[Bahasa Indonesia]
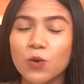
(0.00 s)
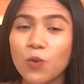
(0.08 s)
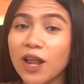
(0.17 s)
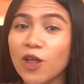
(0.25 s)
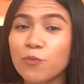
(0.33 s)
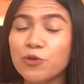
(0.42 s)

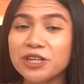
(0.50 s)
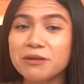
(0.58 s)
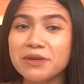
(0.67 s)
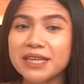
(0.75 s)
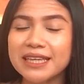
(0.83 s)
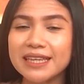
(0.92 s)
Walaupun
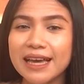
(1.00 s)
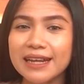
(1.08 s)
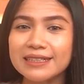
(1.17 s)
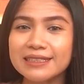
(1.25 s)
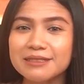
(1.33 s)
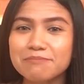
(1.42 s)

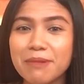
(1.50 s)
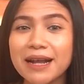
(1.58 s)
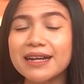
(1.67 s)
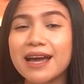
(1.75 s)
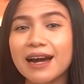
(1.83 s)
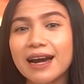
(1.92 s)
demikian,
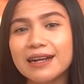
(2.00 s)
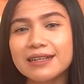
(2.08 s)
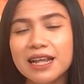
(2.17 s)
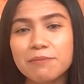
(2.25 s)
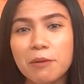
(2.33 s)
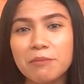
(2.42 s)

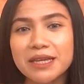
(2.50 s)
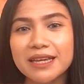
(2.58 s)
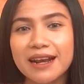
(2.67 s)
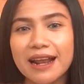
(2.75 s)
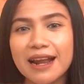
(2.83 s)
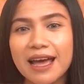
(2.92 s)
pandangan dan
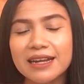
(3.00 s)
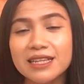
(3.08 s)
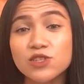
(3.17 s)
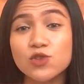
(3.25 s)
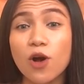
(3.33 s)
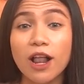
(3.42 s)
pemikiran
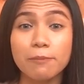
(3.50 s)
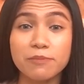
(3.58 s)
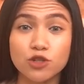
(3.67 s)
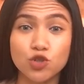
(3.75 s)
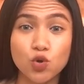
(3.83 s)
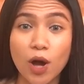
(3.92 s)
Nani soal
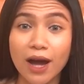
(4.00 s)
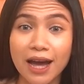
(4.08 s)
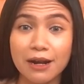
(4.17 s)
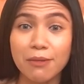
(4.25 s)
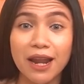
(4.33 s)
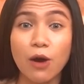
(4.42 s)

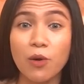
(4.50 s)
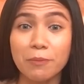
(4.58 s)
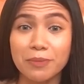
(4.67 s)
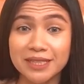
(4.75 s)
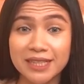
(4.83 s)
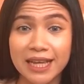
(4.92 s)
perjuangan
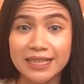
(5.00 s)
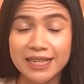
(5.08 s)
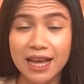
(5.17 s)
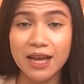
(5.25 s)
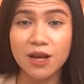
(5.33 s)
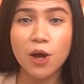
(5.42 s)
melawan penjajah